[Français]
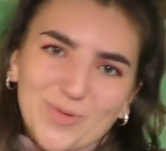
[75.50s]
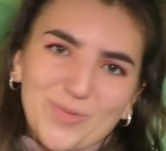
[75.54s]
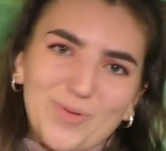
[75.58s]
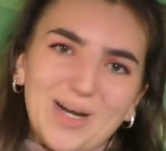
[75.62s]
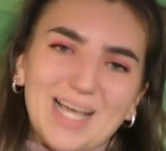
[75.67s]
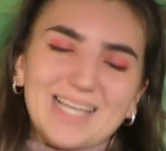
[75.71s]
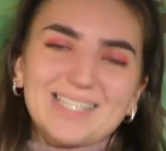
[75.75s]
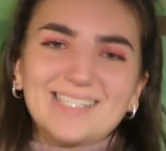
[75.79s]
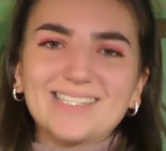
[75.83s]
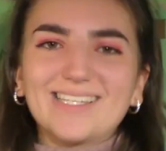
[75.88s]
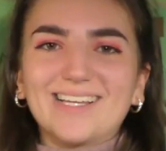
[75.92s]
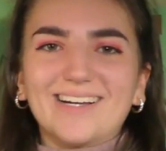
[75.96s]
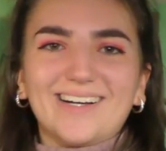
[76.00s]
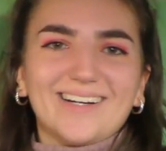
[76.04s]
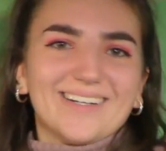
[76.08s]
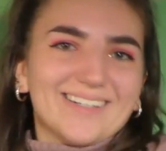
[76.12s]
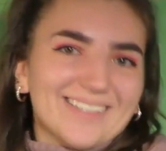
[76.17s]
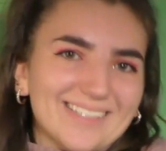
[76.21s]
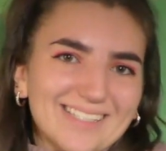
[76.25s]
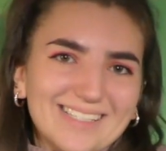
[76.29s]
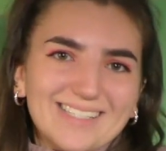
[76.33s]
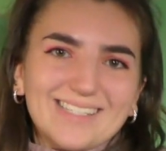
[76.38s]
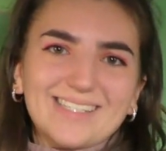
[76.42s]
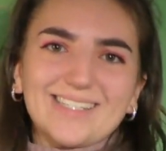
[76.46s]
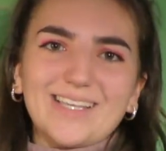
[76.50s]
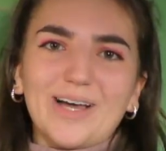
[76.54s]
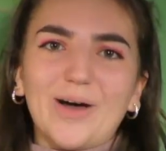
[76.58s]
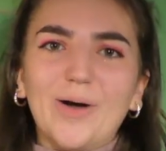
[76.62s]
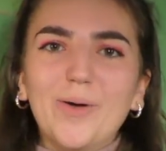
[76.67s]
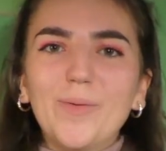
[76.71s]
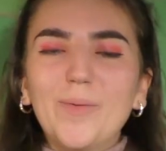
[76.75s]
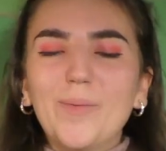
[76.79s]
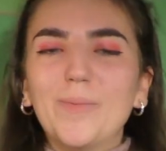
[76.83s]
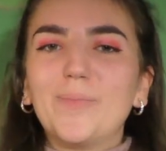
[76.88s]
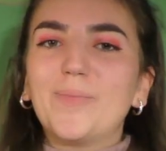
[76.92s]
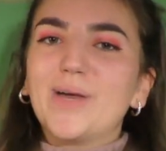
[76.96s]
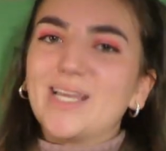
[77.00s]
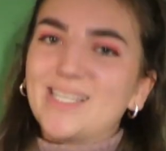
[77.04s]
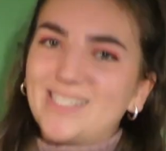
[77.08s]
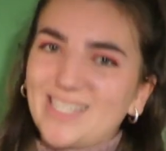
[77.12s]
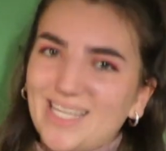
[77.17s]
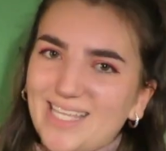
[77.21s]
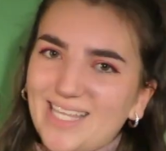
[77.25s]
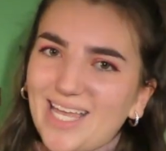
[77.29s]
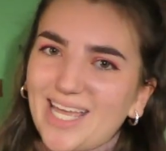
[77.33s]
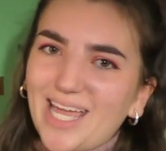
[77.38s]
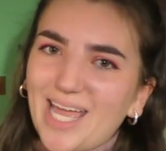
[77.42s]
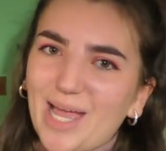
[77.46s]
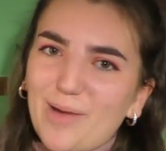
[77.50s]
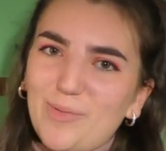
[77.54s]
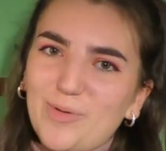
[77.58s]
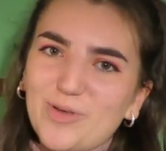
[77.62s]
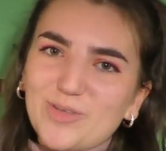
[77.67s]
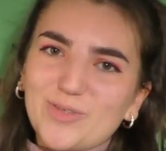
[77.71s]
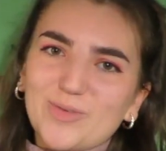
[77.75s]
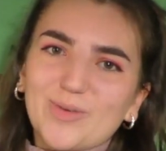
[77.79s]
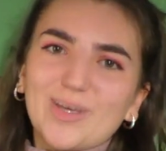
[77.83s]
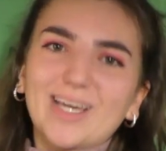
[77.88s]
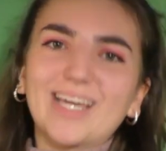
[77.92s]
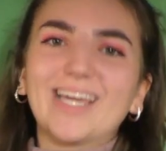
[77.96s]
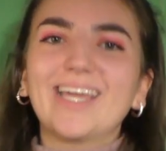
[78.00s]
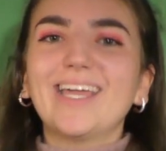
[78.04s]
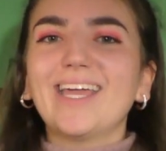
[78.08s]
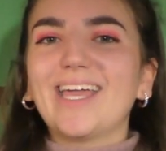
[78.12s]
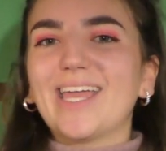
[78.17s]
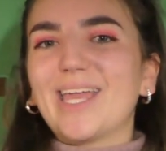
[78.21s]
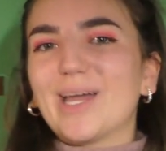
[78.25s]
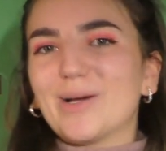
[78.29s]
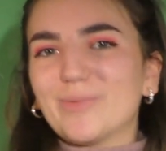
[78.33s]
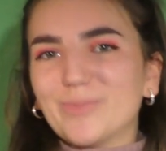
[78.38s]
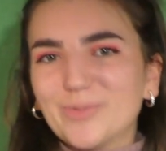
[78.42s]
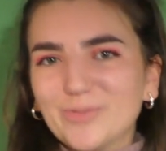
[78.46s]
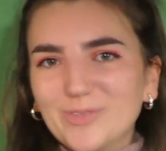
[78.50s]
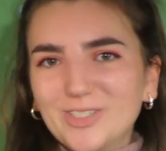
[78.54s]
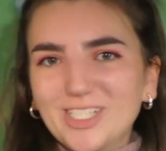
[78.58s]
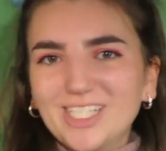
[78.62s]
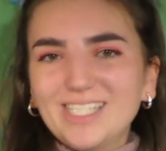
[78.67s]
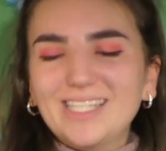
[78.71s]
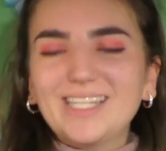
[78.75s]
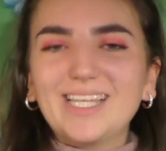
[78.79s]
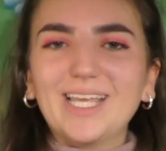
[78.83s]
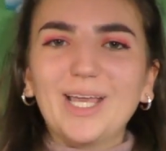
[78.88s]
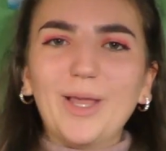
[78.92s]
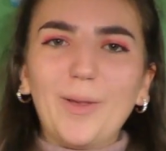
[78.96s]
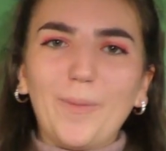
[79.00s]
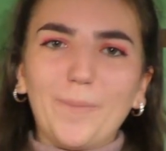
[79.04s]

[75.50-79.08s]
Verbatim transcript: la Saint. Saint, passez une agréable soirée et un bon JT.